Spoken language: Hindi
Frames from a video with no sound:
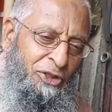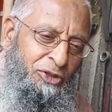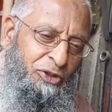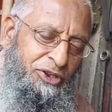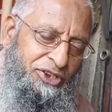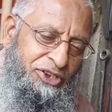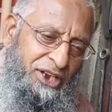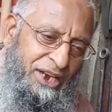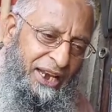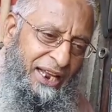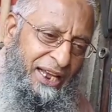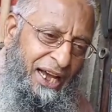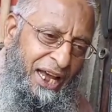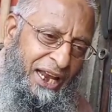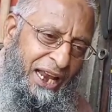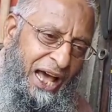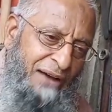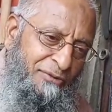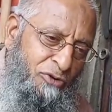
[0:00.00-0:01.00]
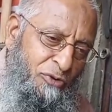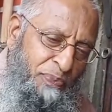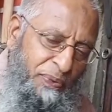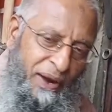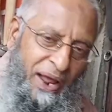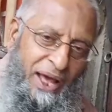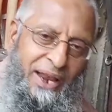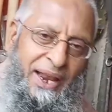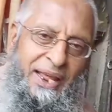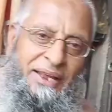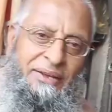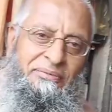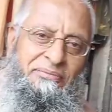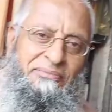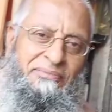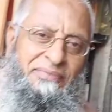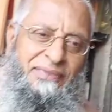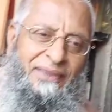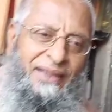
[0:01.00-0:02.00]
तो चलेगा नाम वो पुराना ही
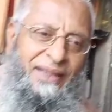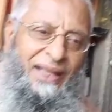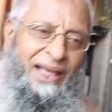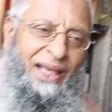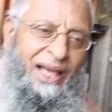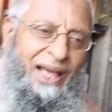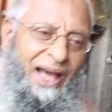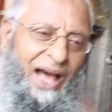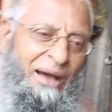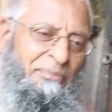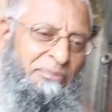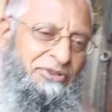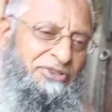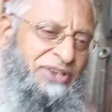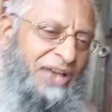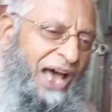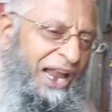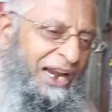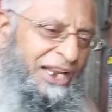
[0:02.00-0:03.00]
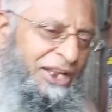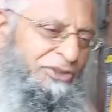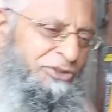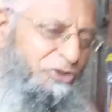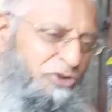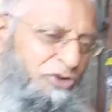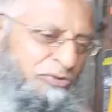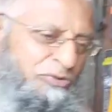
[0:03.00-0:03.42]
हम्म। अब मिसाल के